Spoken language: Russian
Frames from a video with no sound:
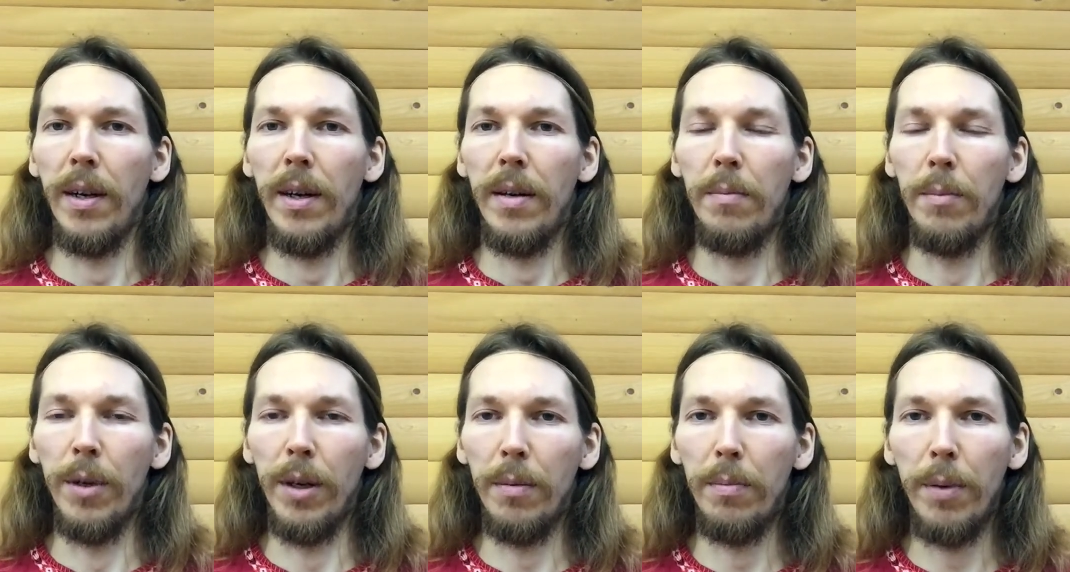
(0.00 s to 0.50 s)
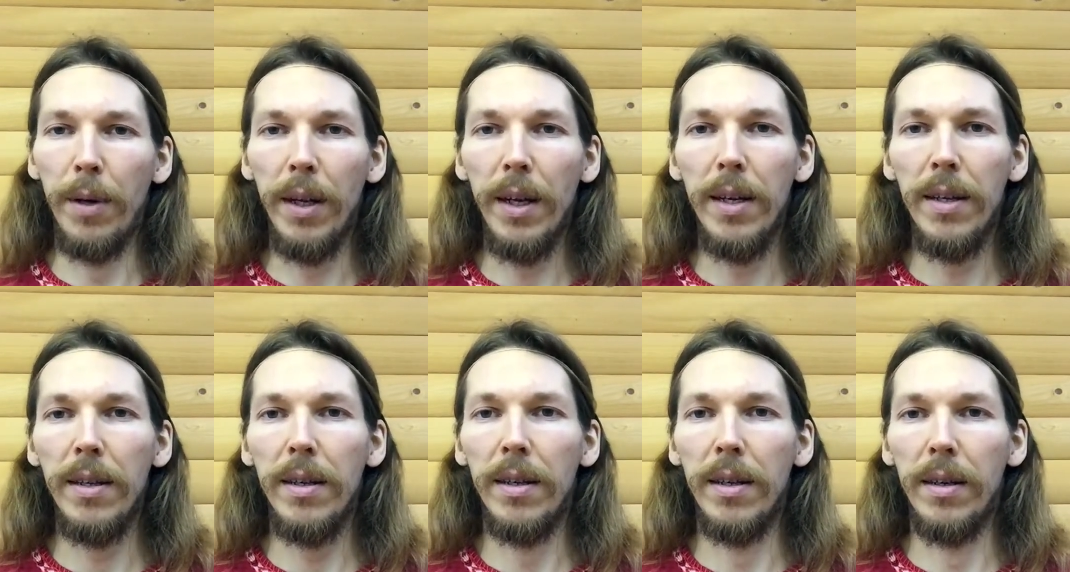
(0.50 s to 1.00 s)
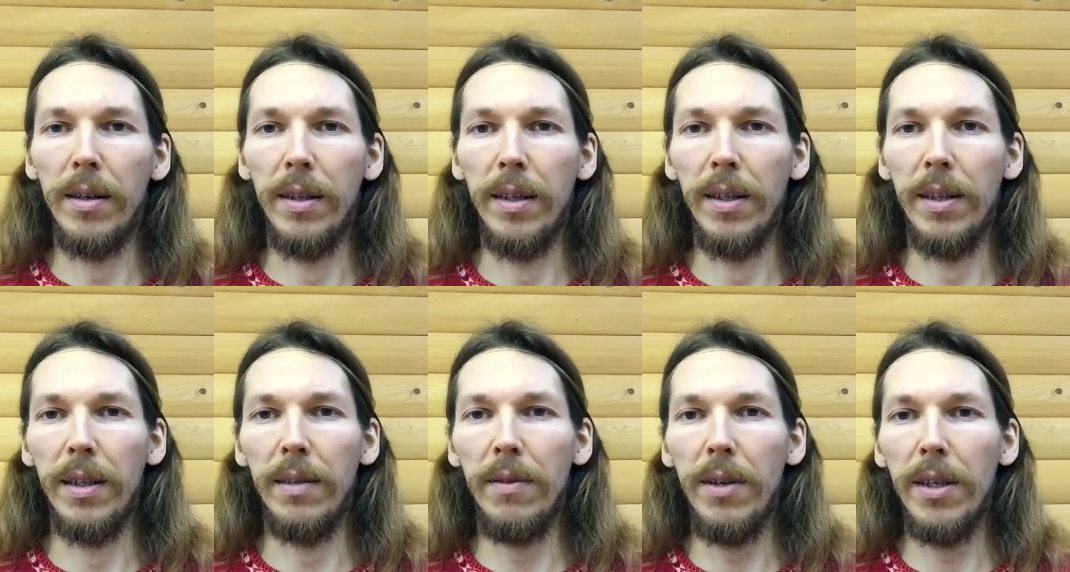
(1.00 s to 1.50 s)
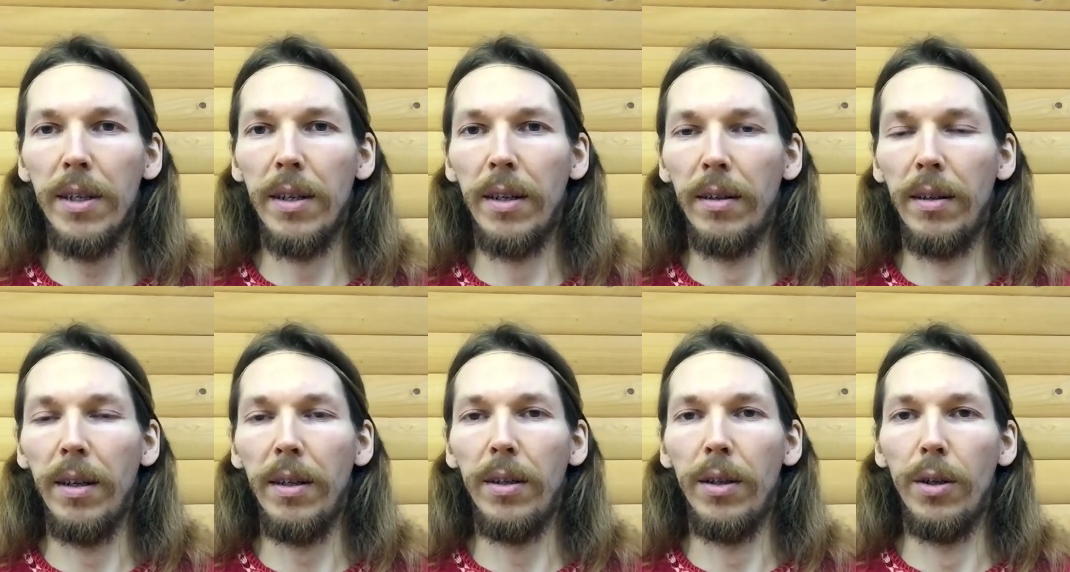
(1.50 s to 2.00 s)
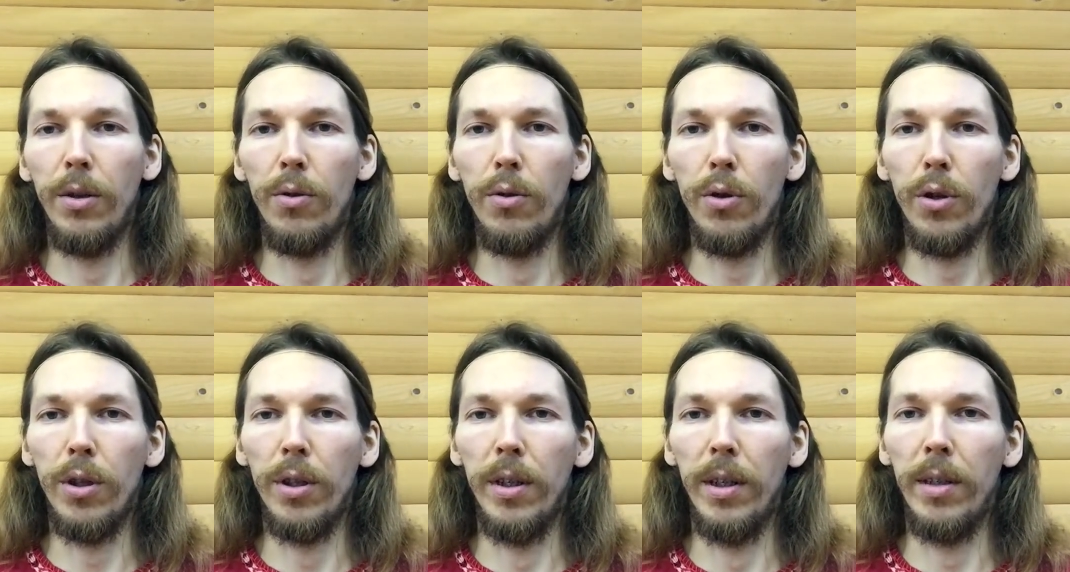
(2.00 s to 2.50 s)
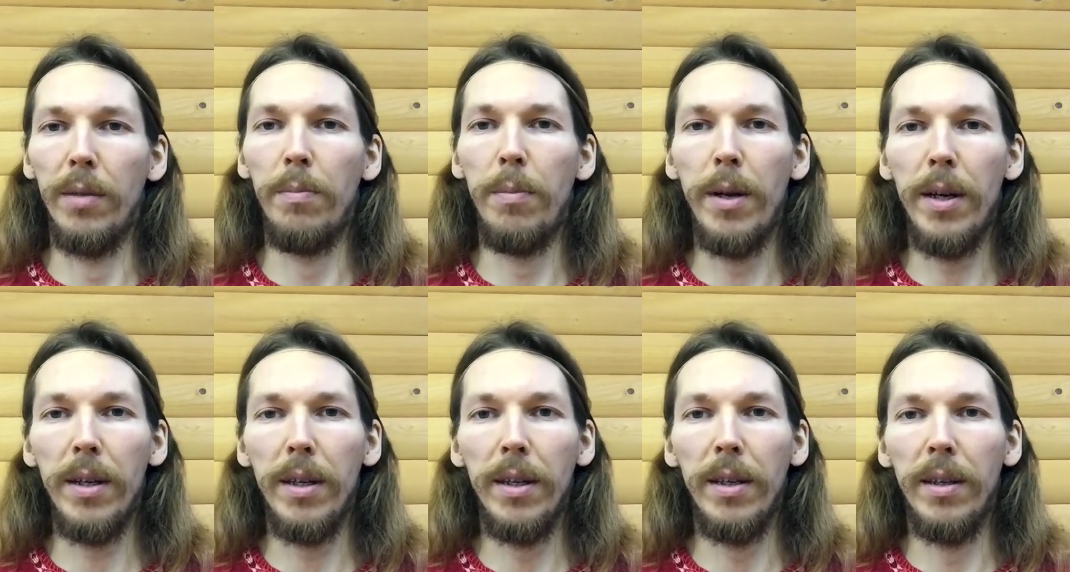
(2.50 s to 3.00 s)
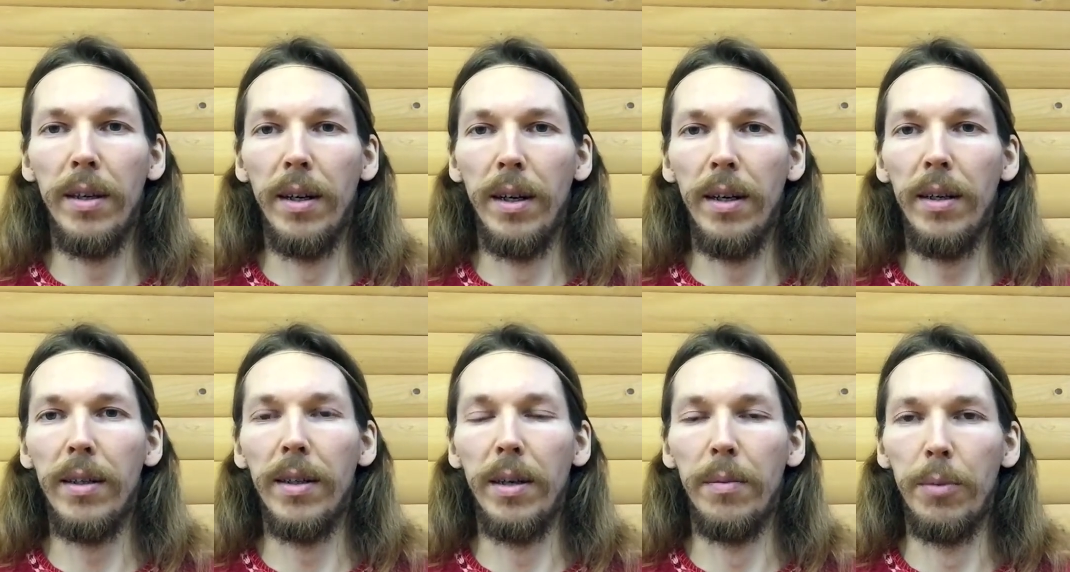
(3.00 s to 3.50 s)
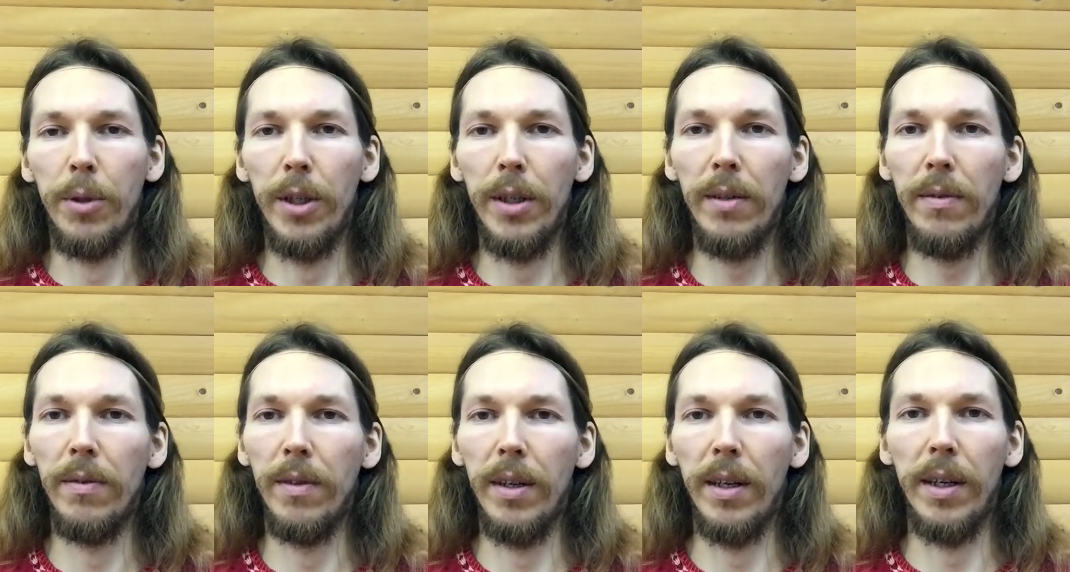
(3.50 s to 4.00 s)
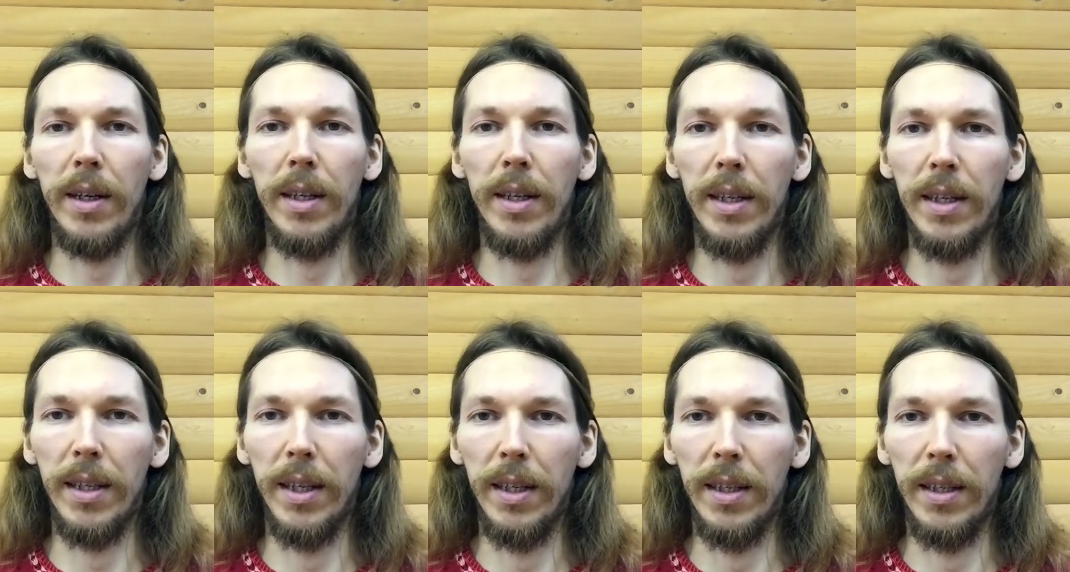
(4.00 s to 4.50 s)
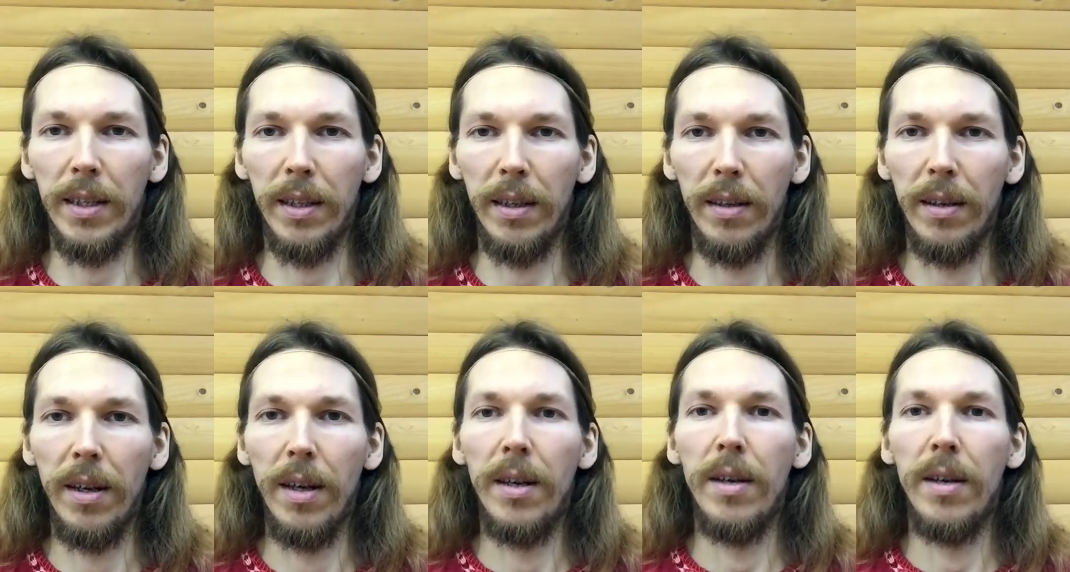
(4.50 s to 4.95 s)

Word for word: мероприятие организовать, когда ты идешь не от партии, а от общественной организации.